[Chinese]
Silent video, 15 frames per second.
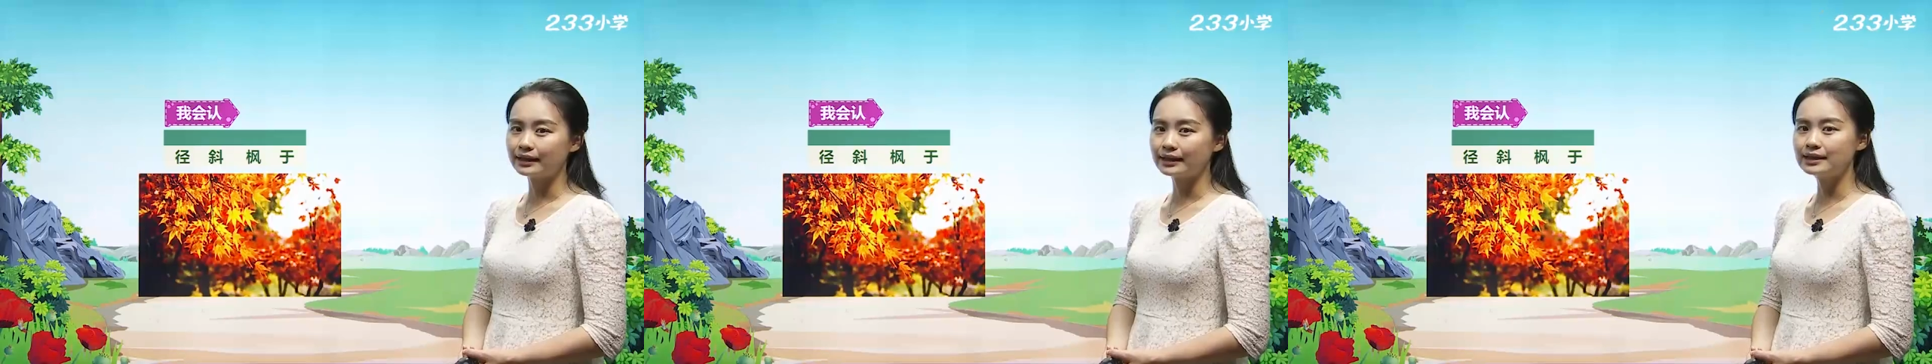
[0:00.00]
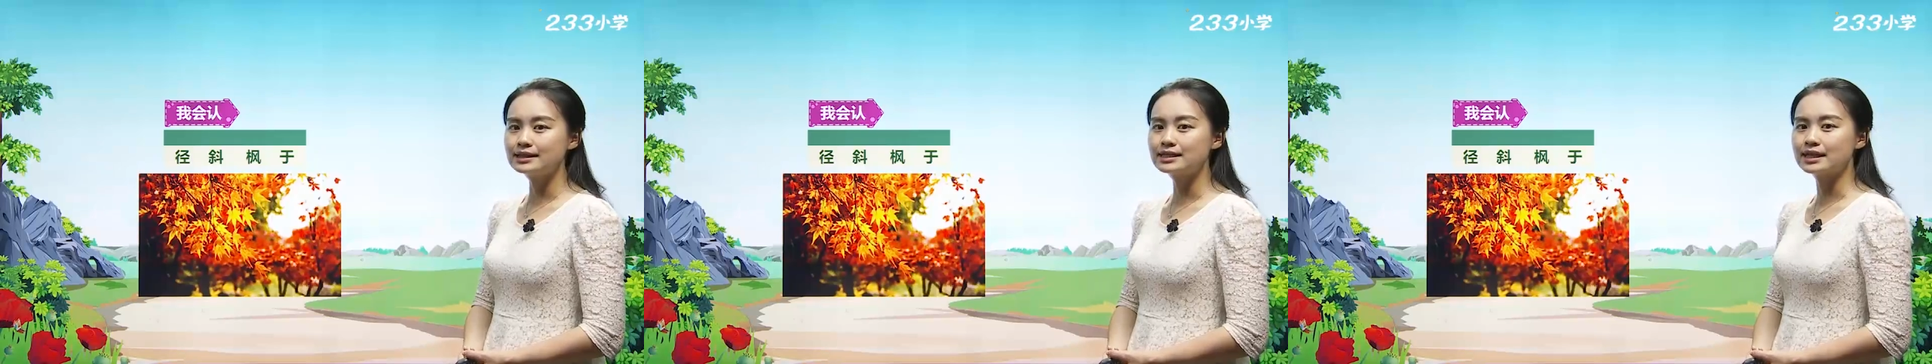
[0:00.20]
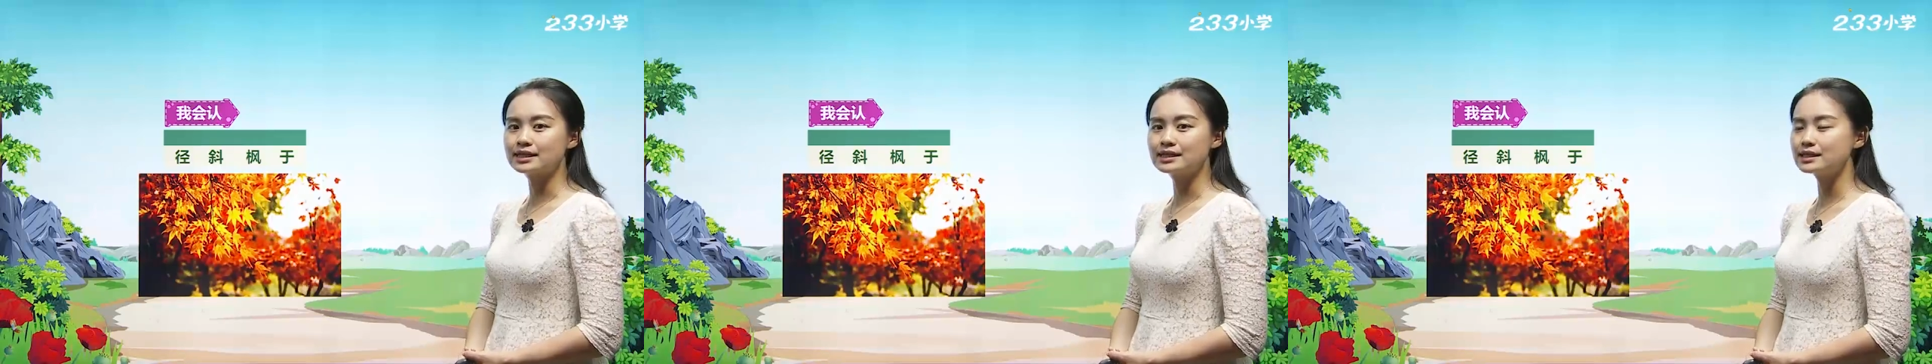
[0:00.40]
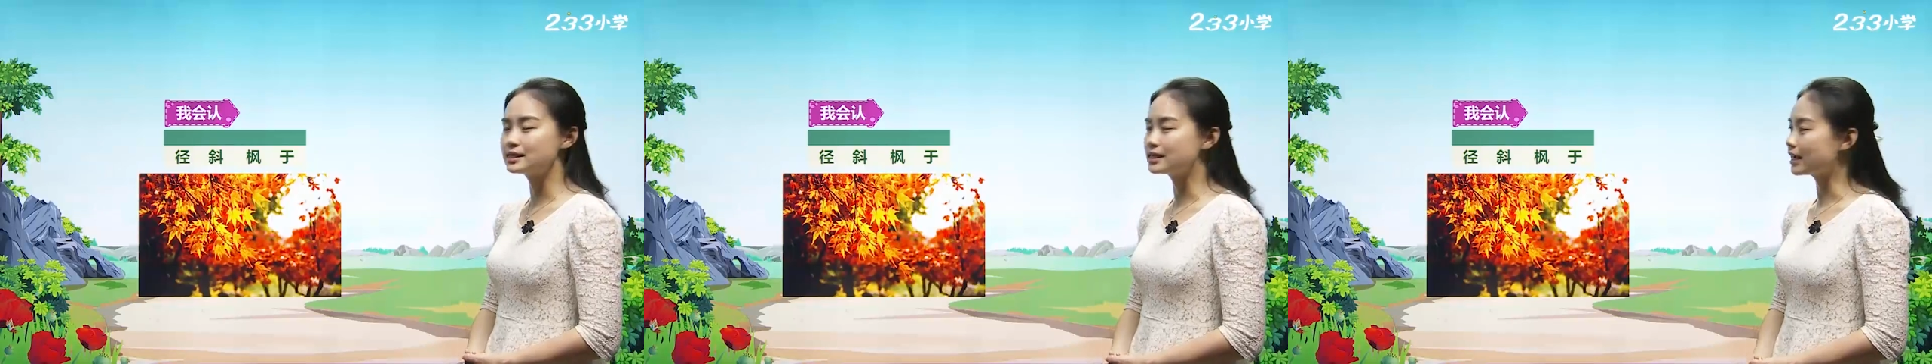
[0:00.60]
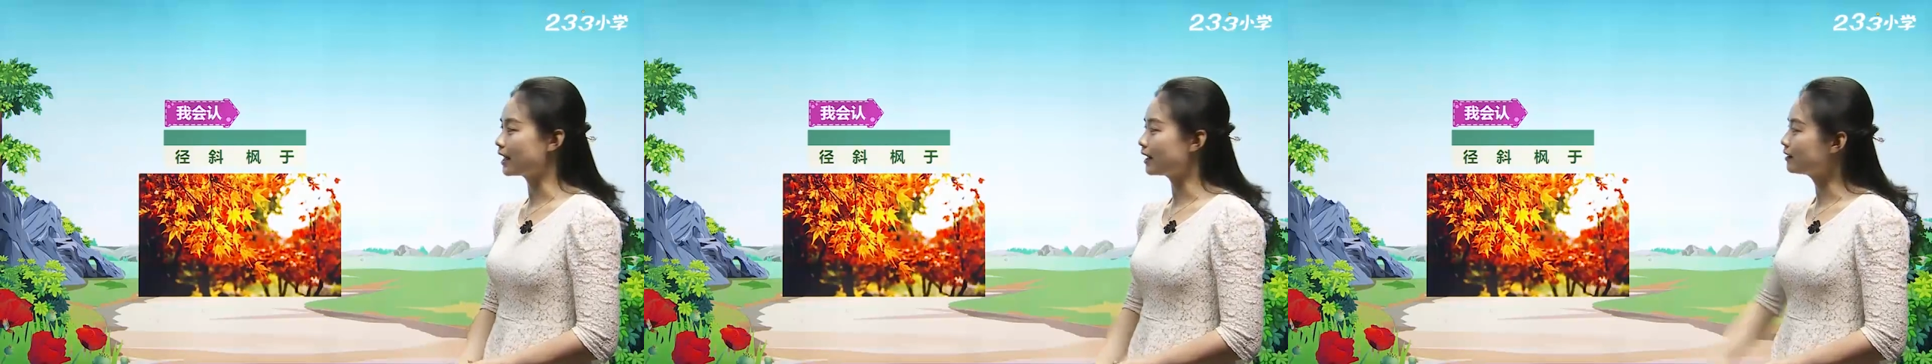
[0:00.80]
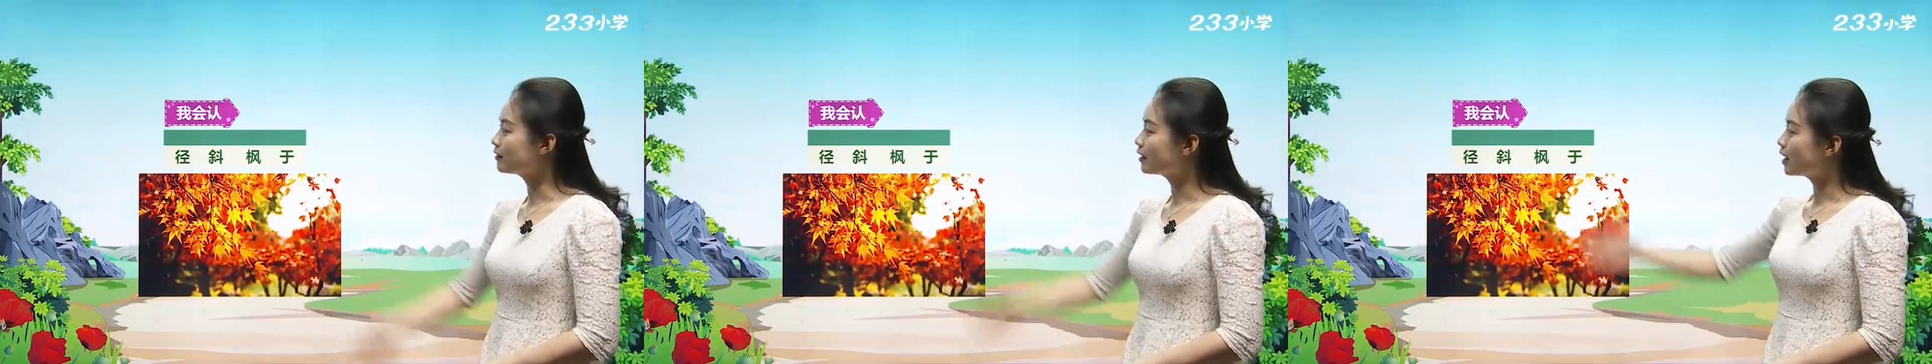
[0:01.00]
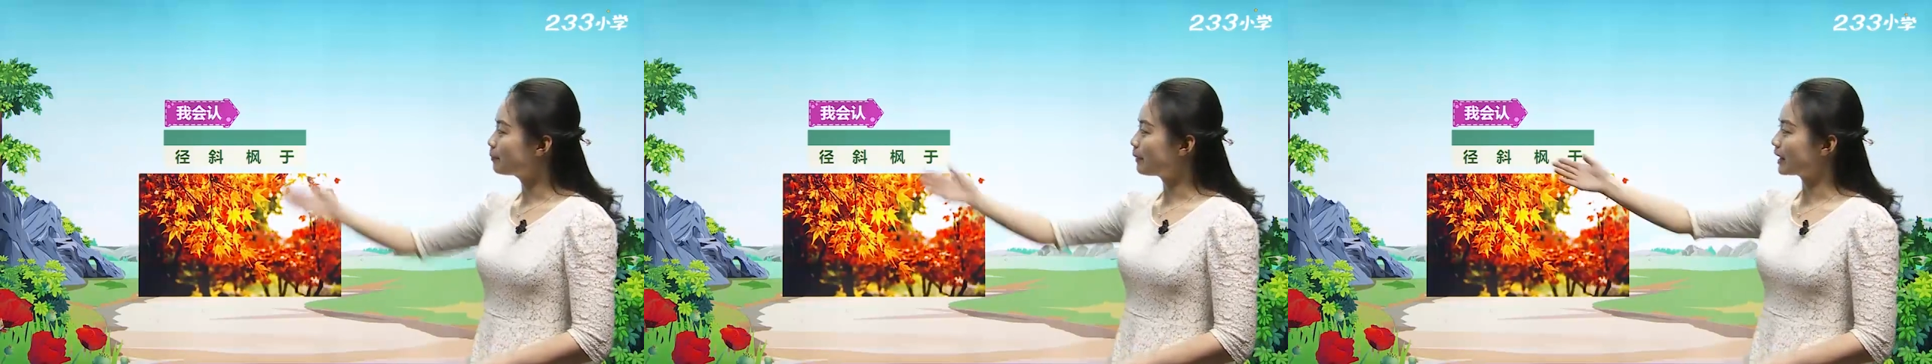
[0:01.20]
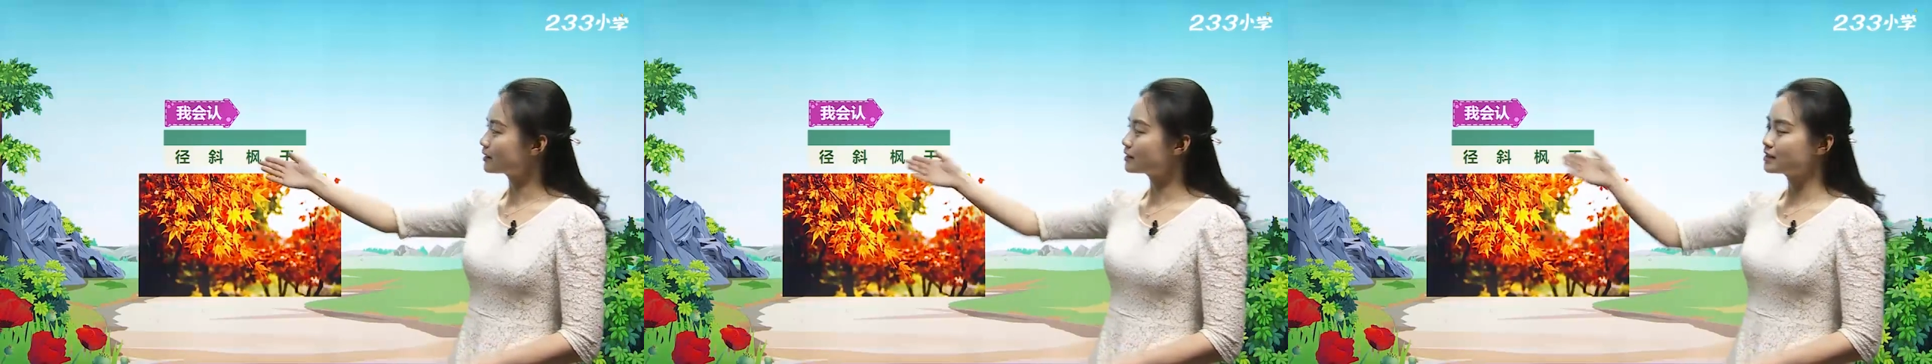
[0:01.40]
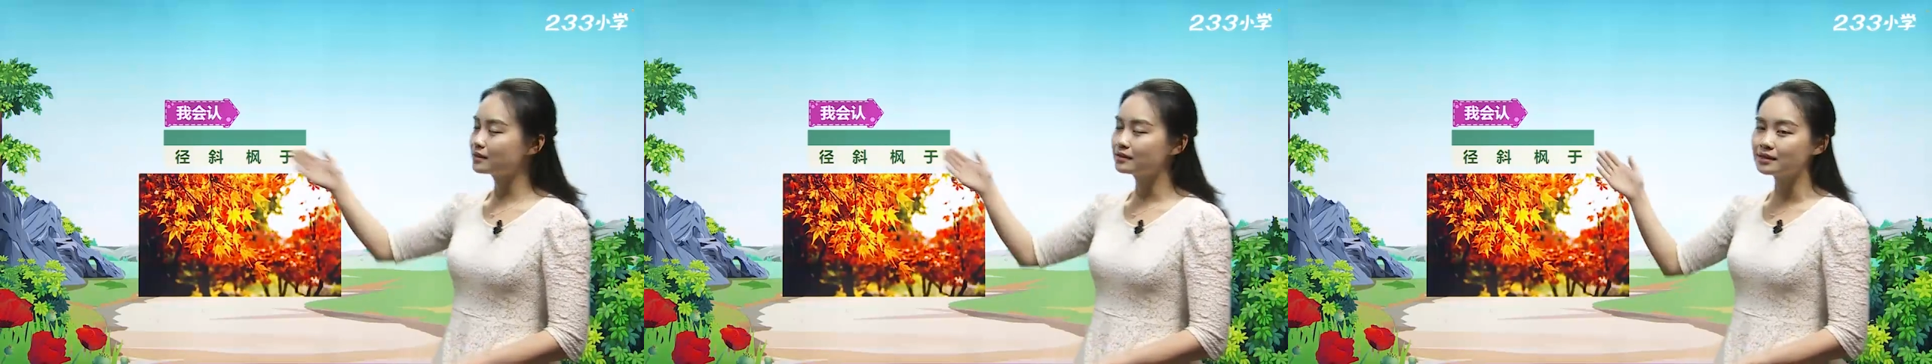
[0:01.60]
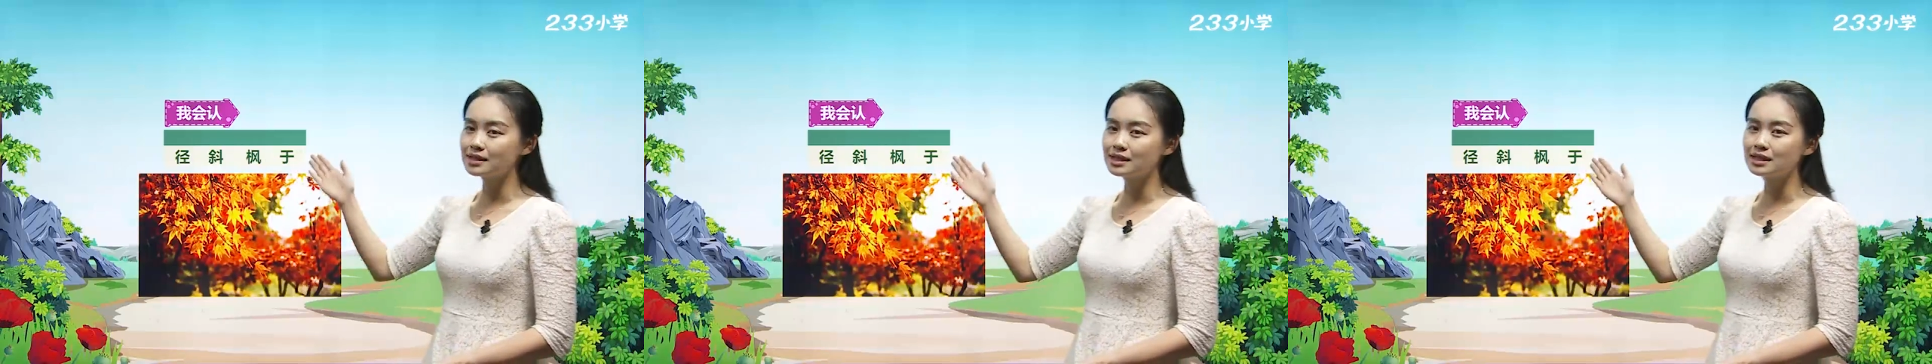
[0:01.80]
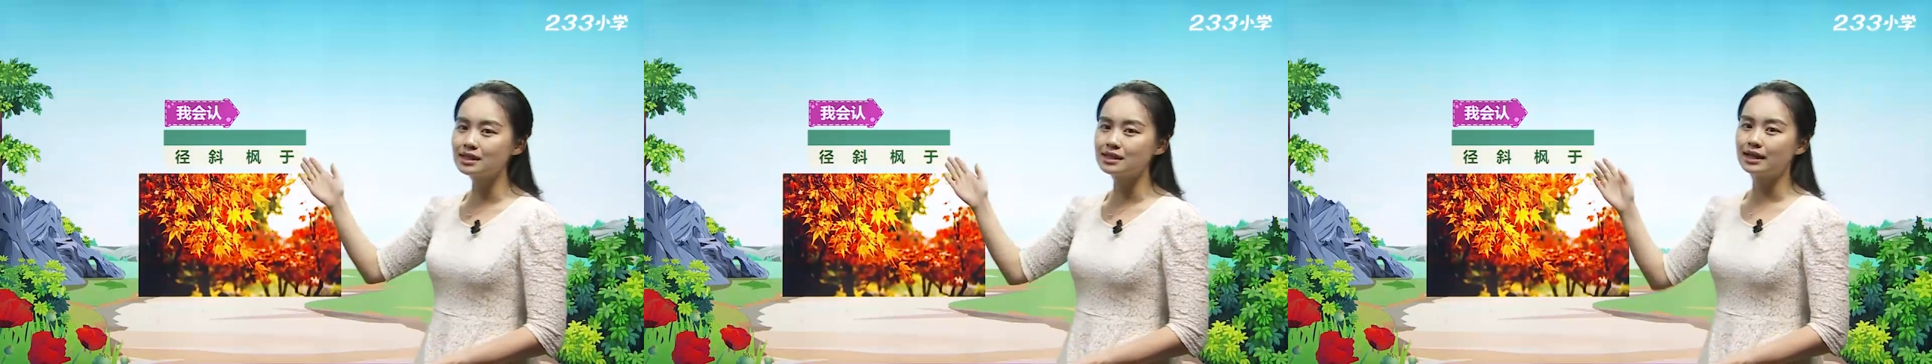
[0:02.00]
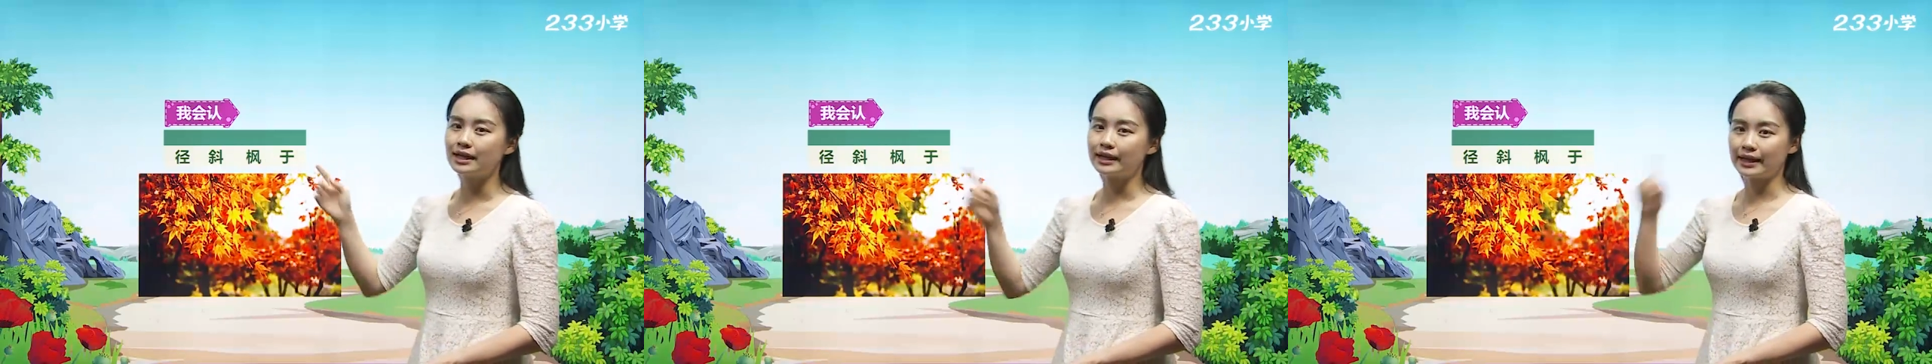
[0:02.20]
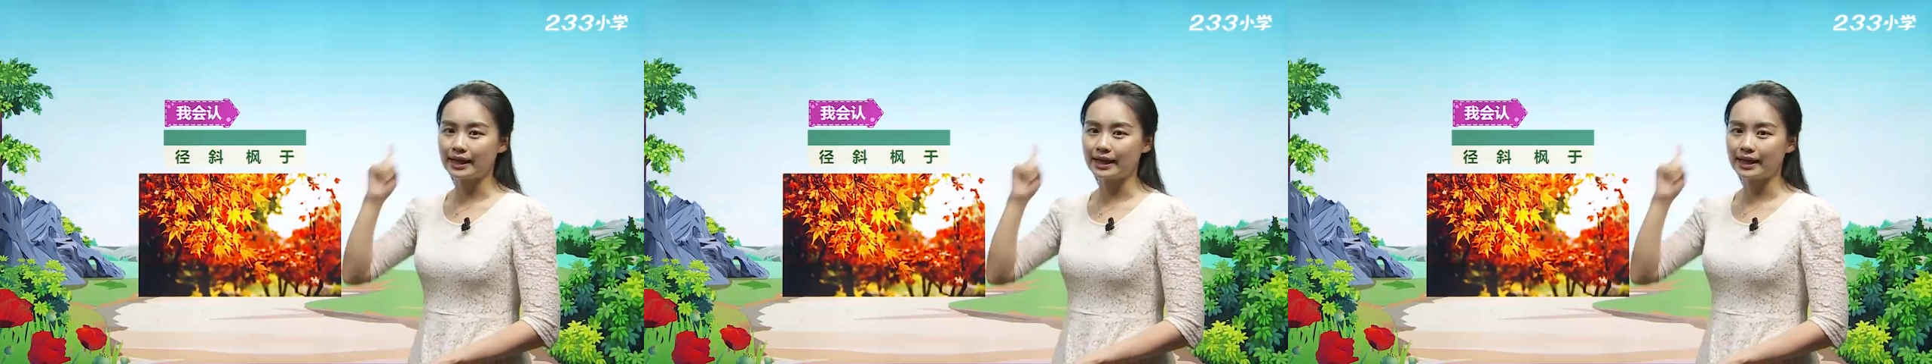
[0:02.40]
理解之前把生字